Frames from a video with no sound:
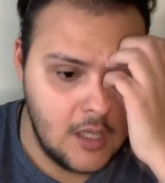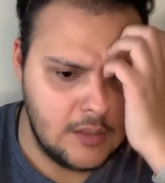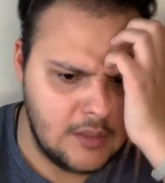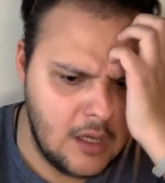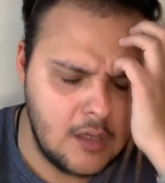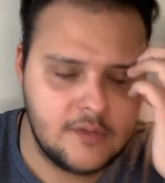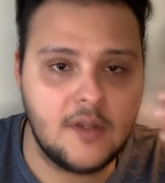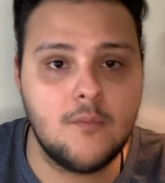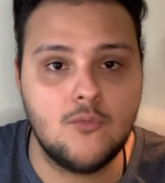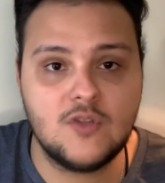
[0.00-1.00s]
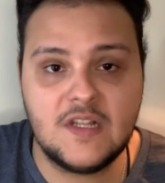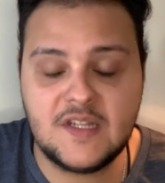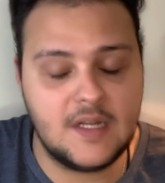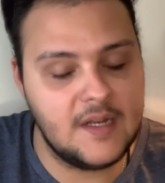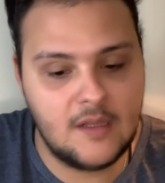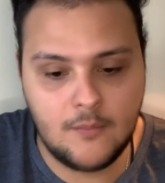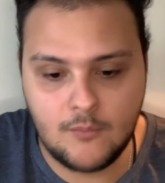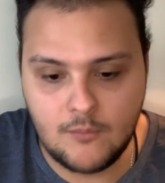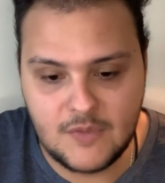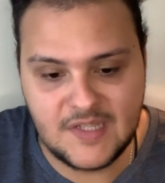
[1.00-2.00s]
ده اكتر مسلسل انا
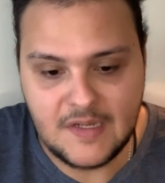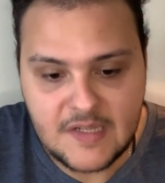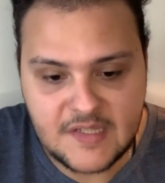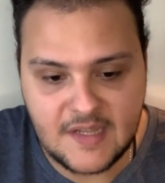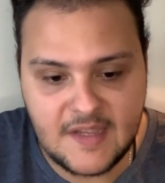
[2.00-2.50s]
مستنيه السنه